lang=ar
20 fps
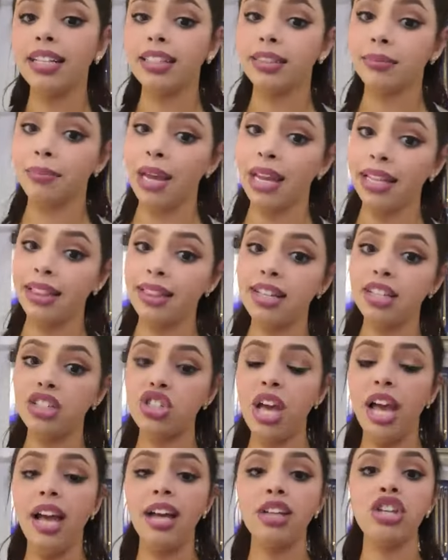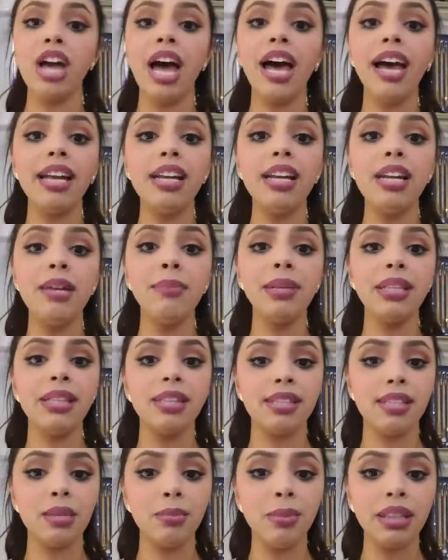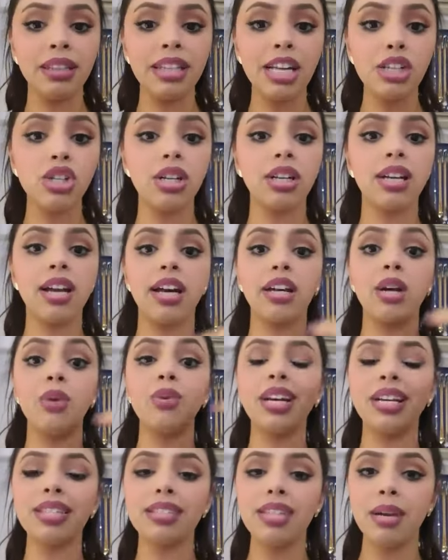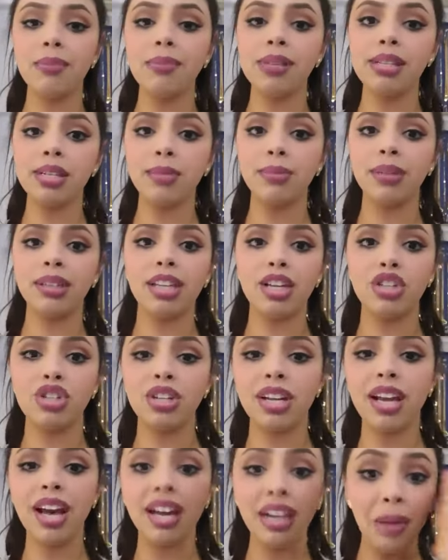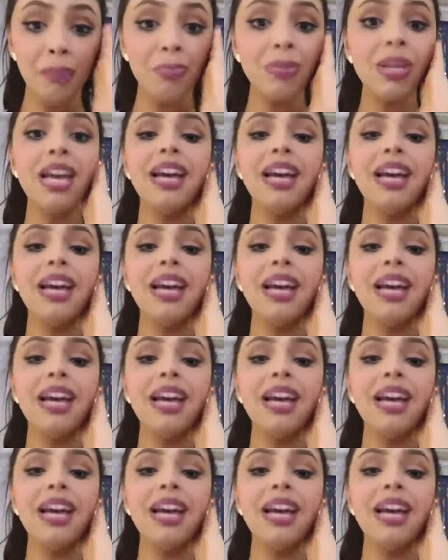باعت لك شي حاجه قل من 18 كاره ولا اكثر من 18 كاره